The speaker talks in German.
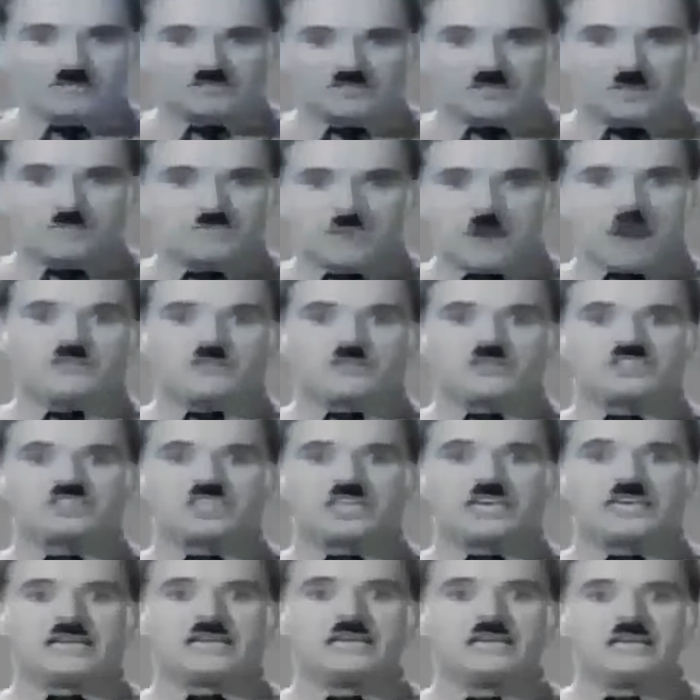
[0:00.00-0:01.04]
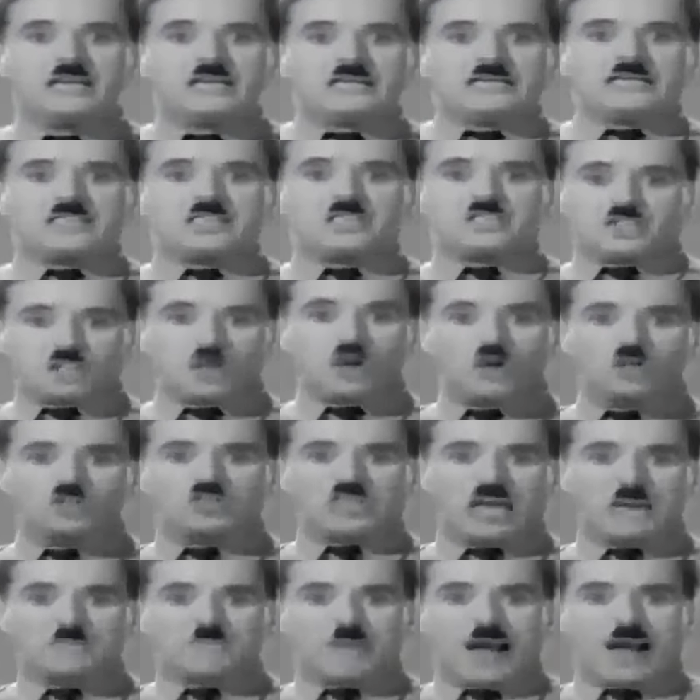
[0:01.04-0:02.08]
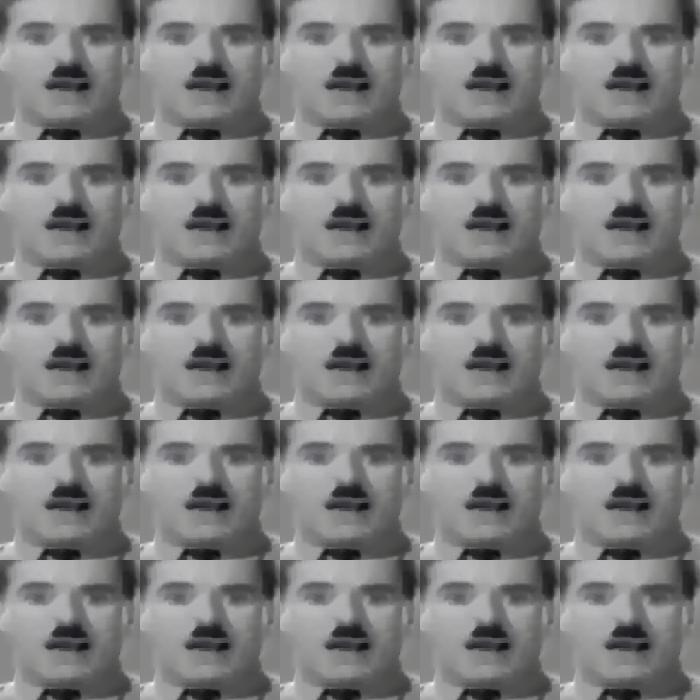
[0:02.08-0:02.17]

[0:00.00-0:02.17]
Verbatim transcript: anständige Welt die jedermann gleiche